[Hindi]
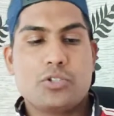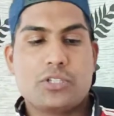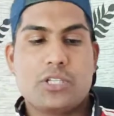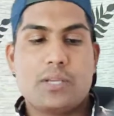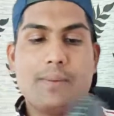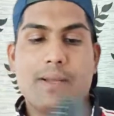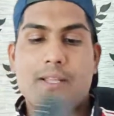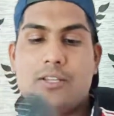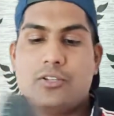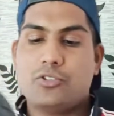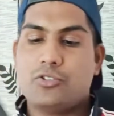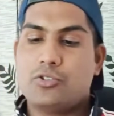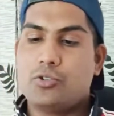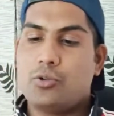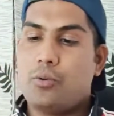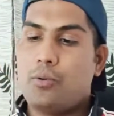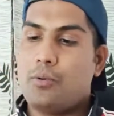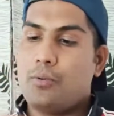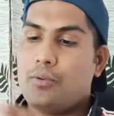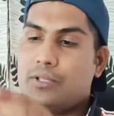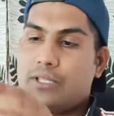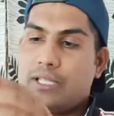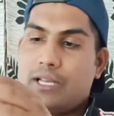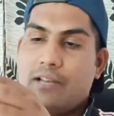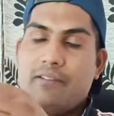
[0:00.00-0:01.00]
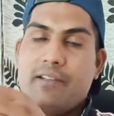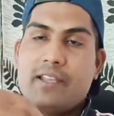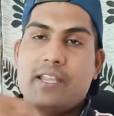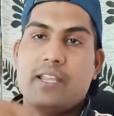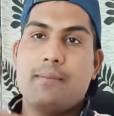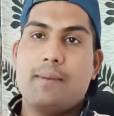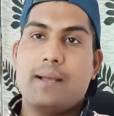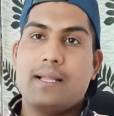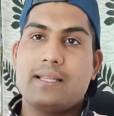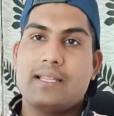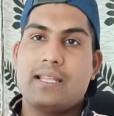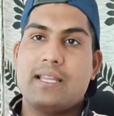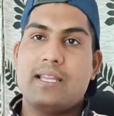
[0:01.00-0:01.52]
उसके बाद दोस्तों तलवे
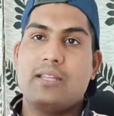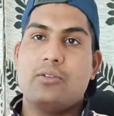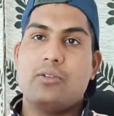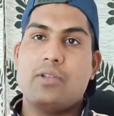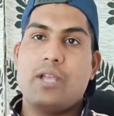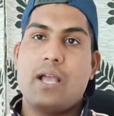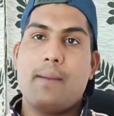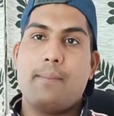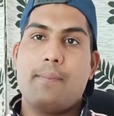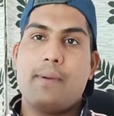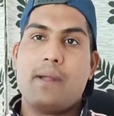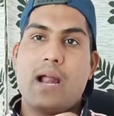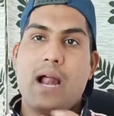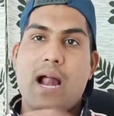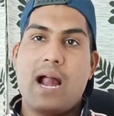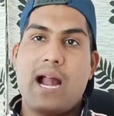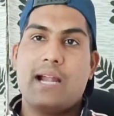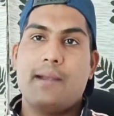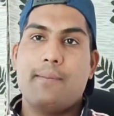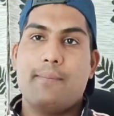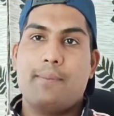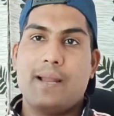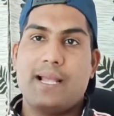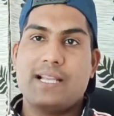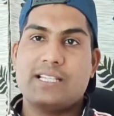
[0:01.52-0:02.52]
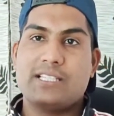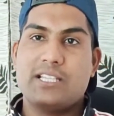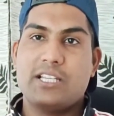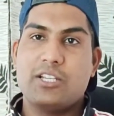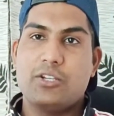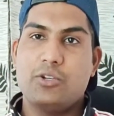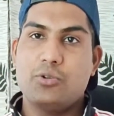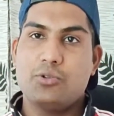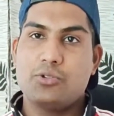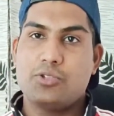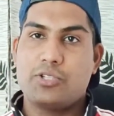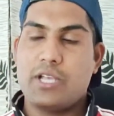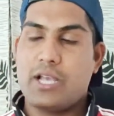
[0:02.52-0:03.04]
की बात करें तो यहाँ पर हार्ड प्लास्टिक
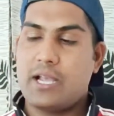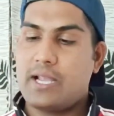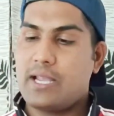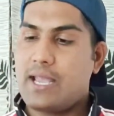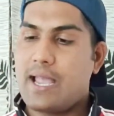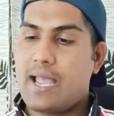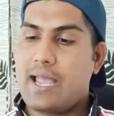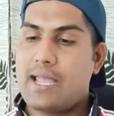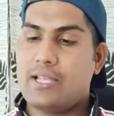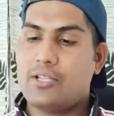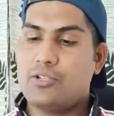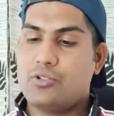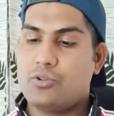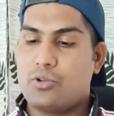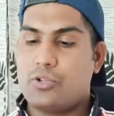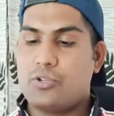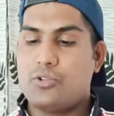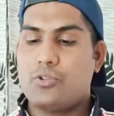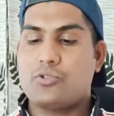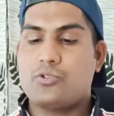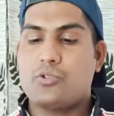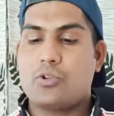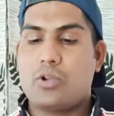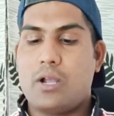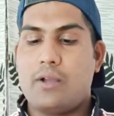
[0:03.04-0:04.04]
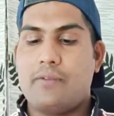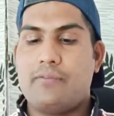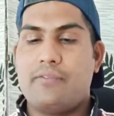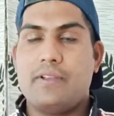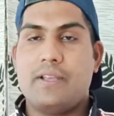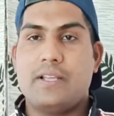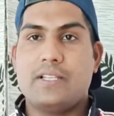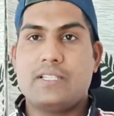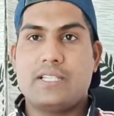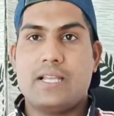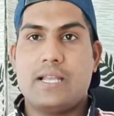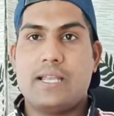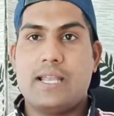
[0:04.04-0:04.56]
यूज़ किया गया है जो कि दोस्तों काफ़ी
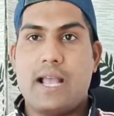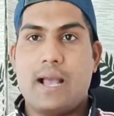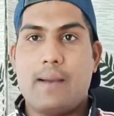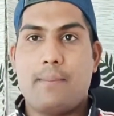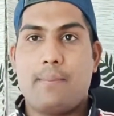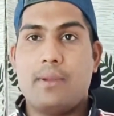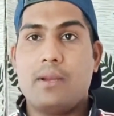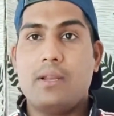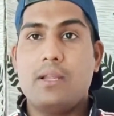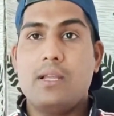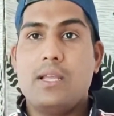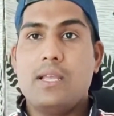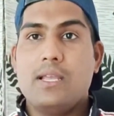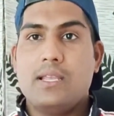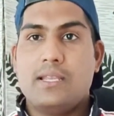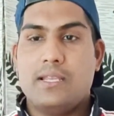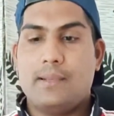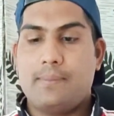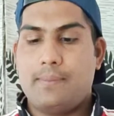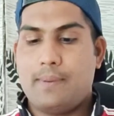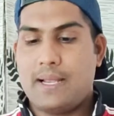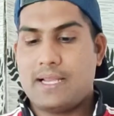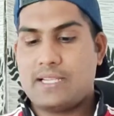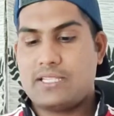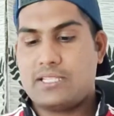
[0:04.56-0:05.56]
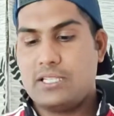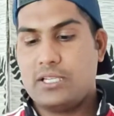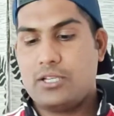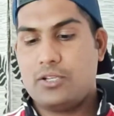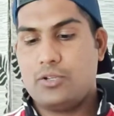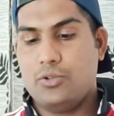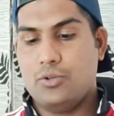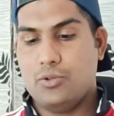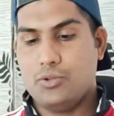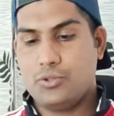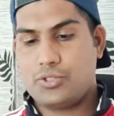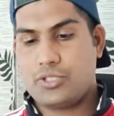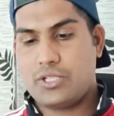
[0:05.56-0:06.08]
अच्छा यहाँ पर ये प्लास्टिक
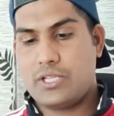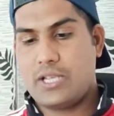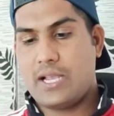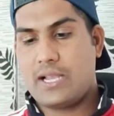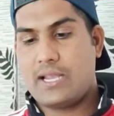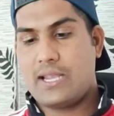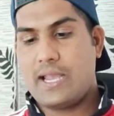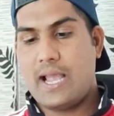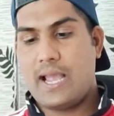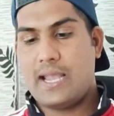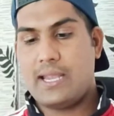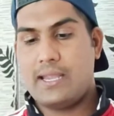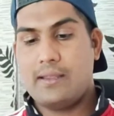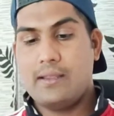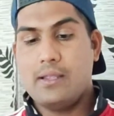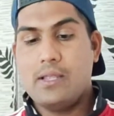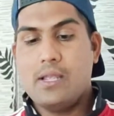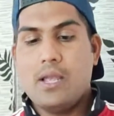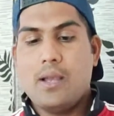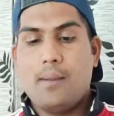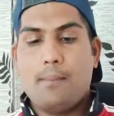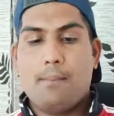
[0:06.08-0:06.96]
यूज़ किया गया है